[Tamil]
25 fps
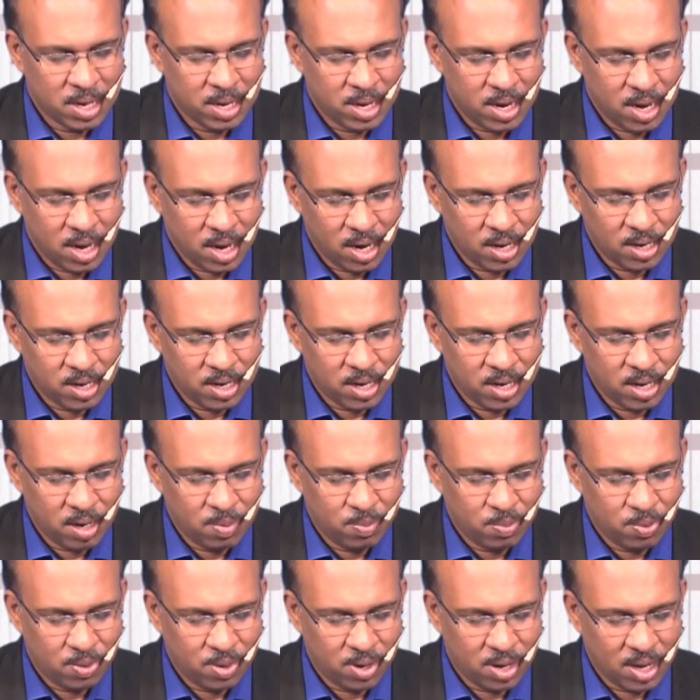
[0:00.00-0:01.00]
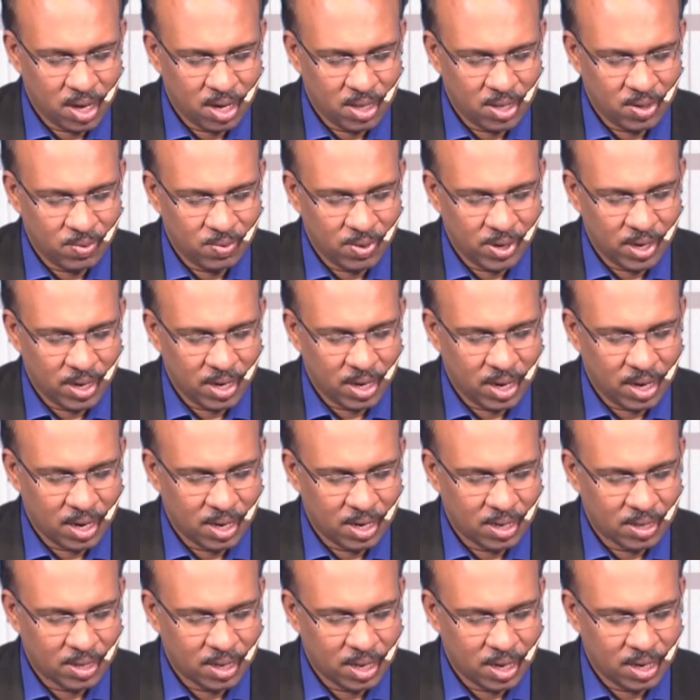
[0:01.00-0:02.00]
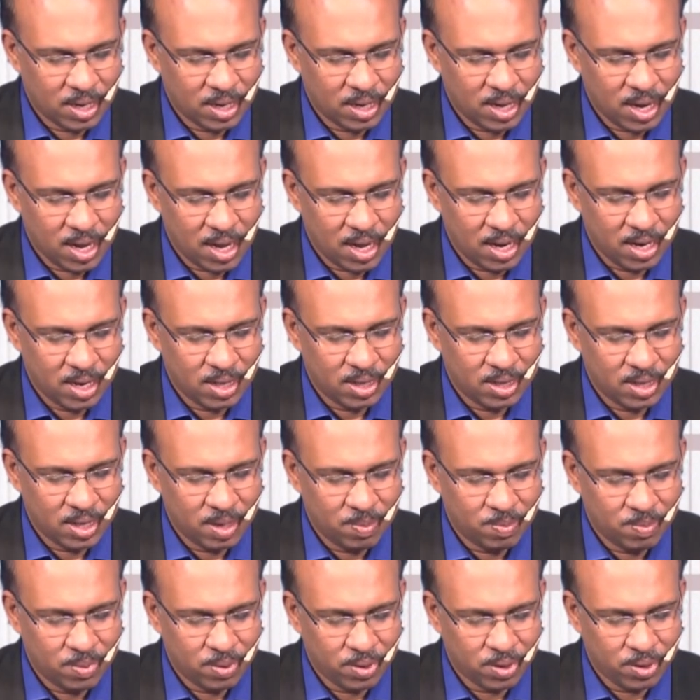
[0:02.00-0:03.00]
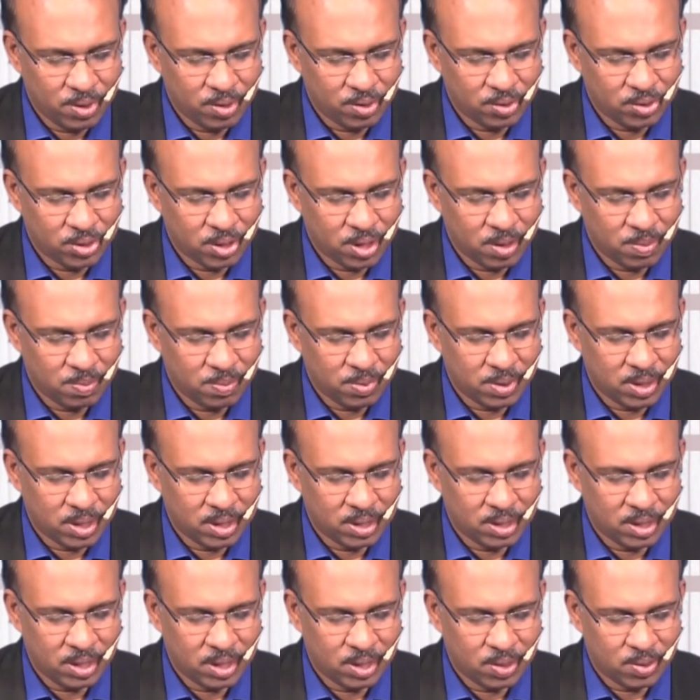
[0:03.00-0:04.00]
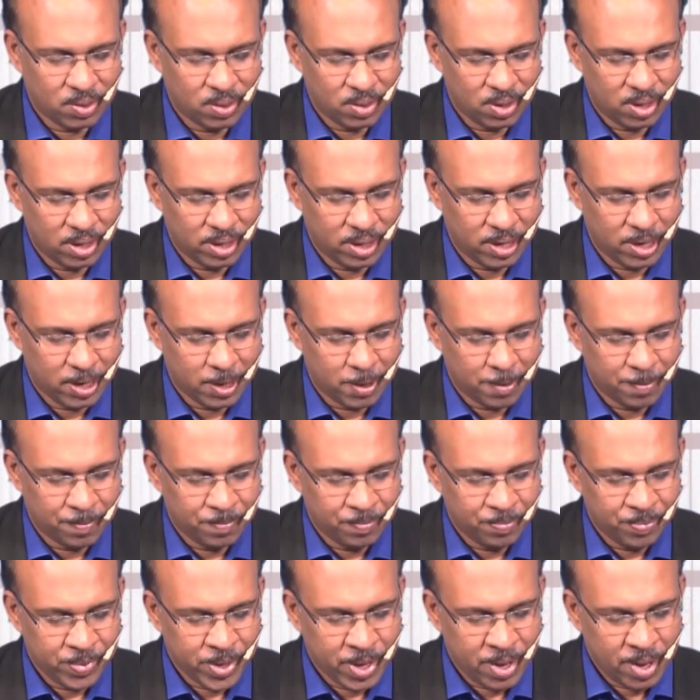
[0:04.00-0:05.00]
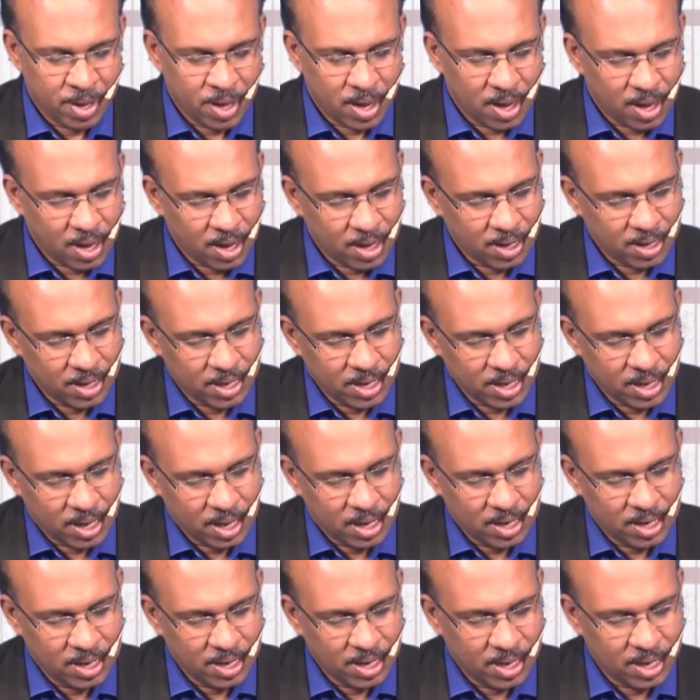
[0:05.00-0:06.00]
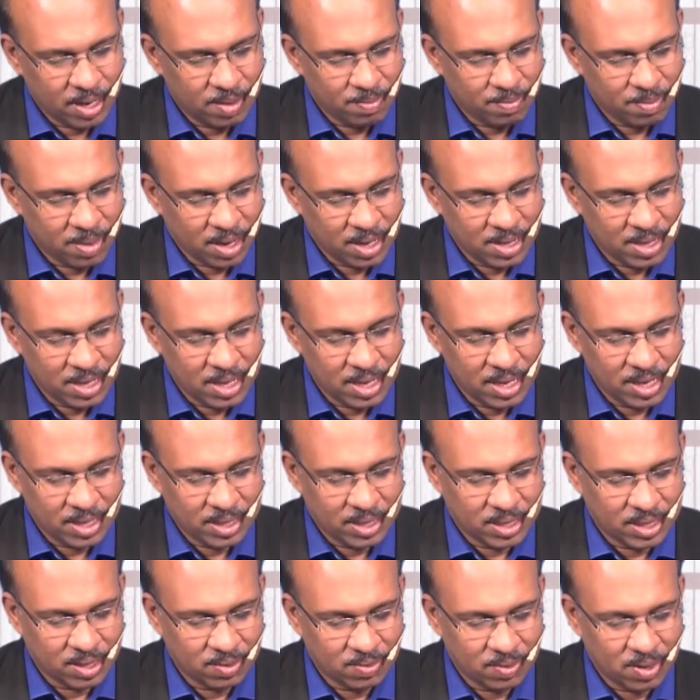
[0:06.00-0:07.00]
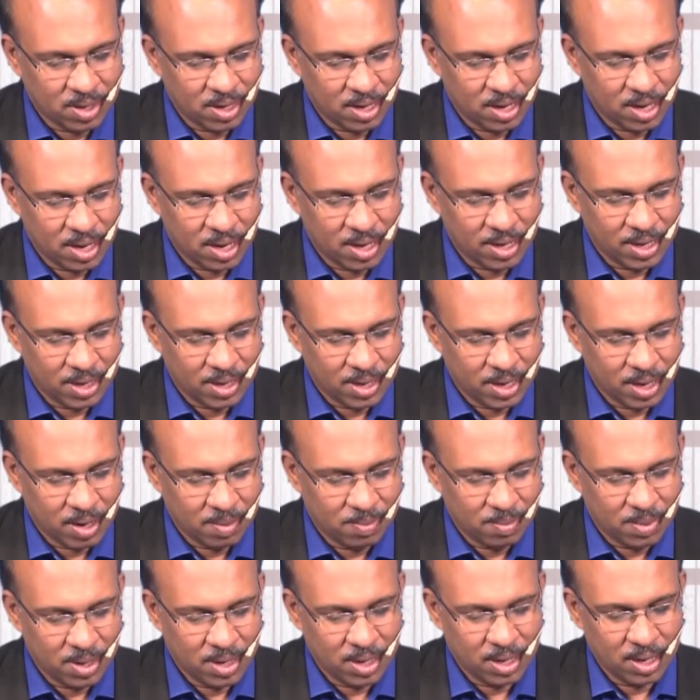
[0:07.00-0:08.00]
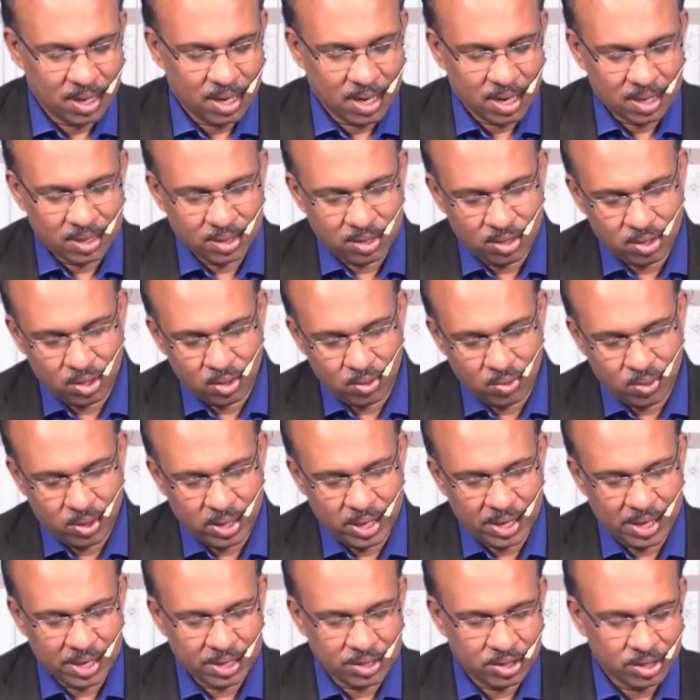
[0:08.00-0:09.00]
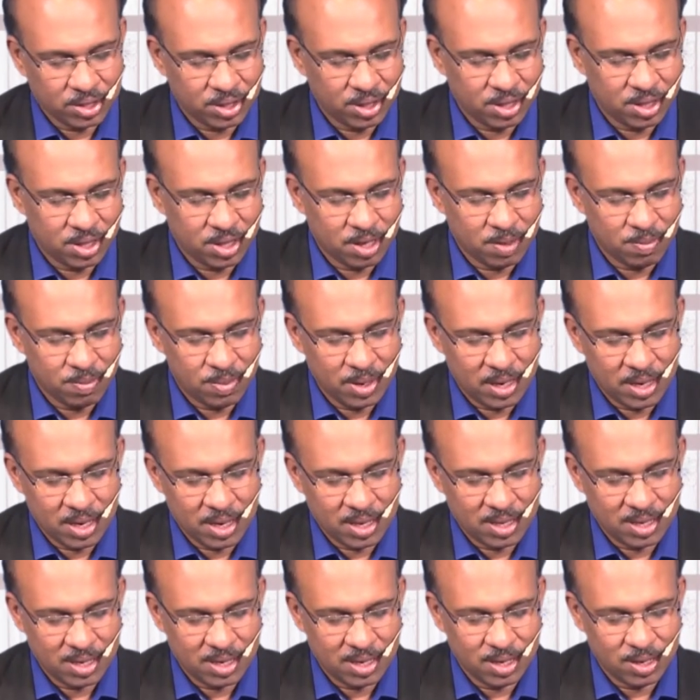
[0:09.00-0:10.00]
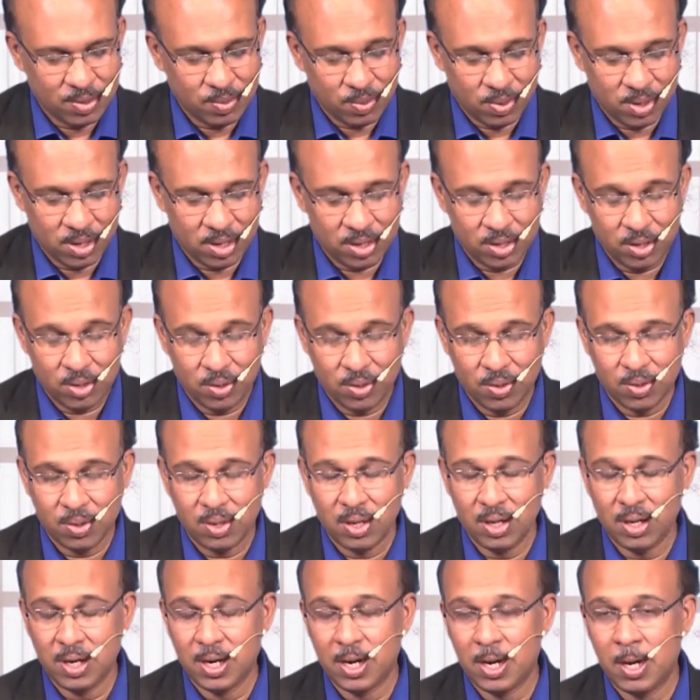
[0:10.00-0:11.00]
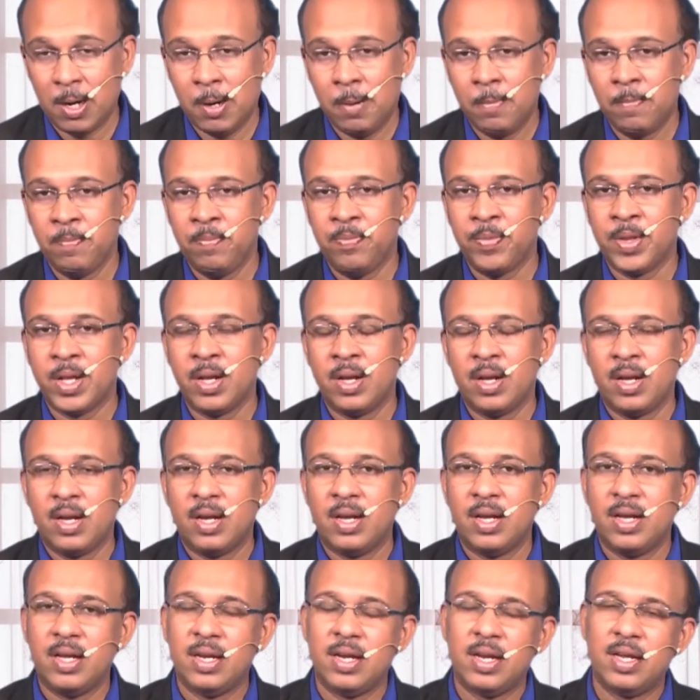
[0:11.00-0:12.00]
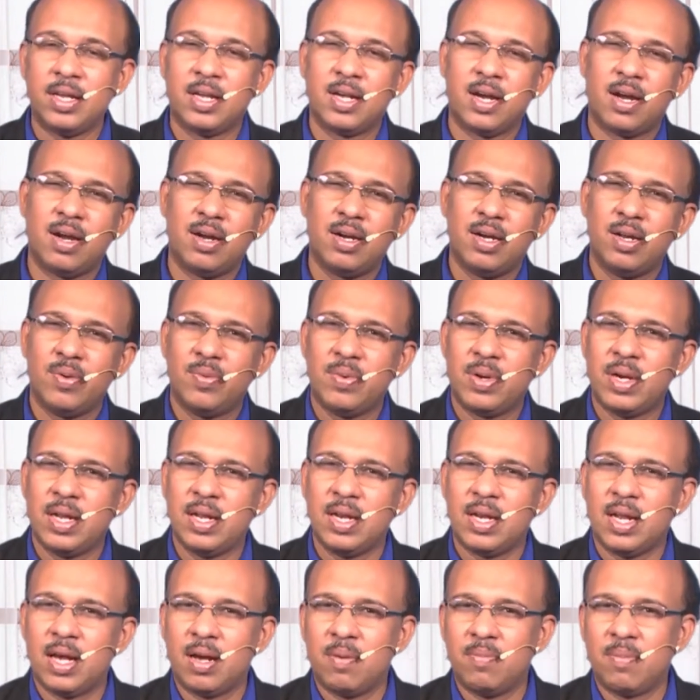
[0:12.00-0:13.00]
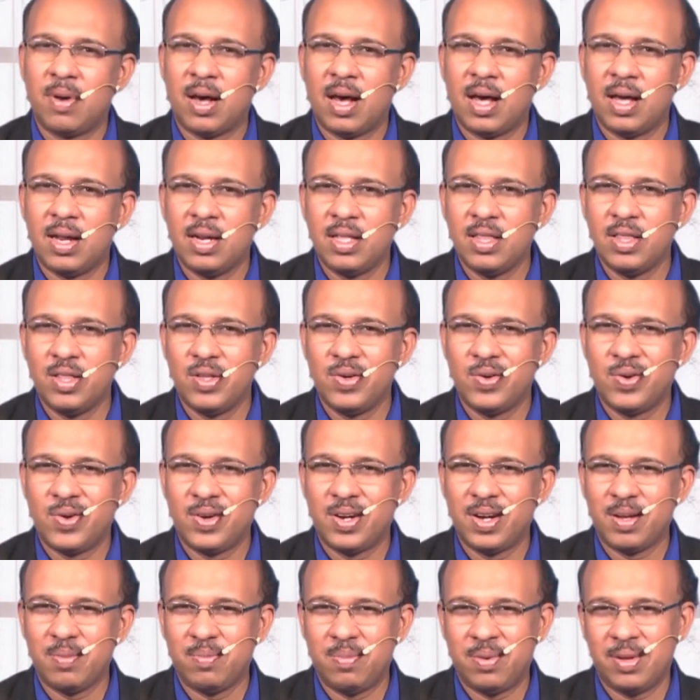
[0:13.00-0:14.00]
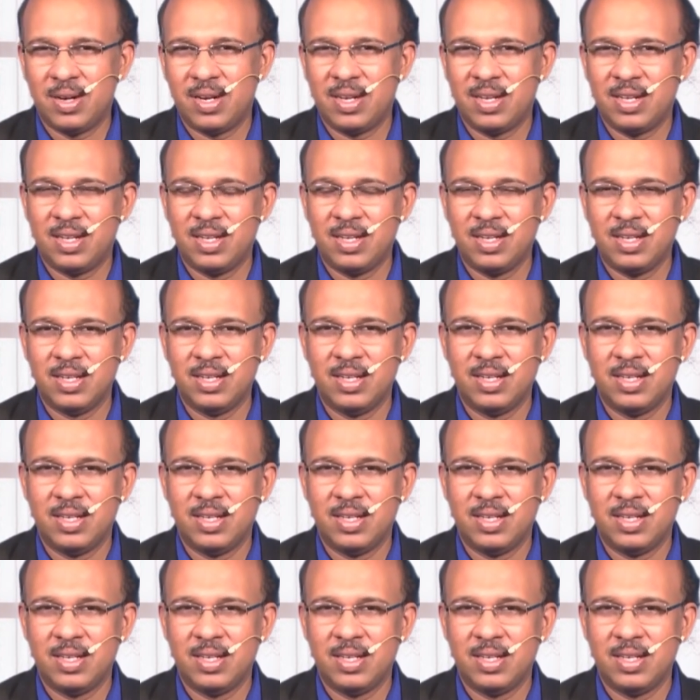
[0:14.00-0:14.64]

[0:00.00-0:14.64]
நாட்கள் பொல்லாதவைகளானதால் காலத்தை பிரயோஜனப்படுத்தி கொள்ளுங்கள் ஆகையால் நீங்கள் மதியற்றவர்களாயிராமல் கர்த்தருடைய சித்தம் இன்னதென்று உணர்ந்து கொள்ளுங்கள் இன்றைக்கு ஆண்டவரை நாம் அறிந்து கொண்ட பிறகு